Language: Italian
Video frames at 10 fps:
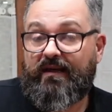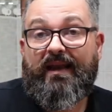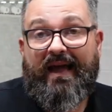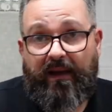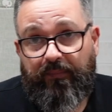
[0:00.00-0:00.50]

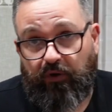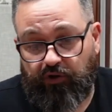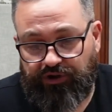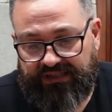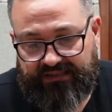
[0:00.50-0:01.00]
l'app
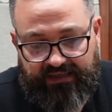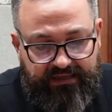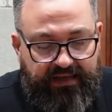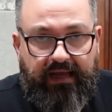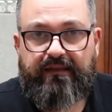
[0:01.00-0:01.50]
l'ho già
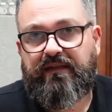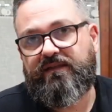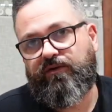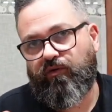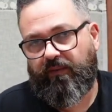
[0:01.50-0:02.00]
scaricata,
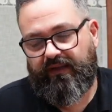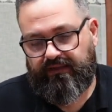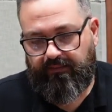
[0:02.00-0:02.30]
sicuramente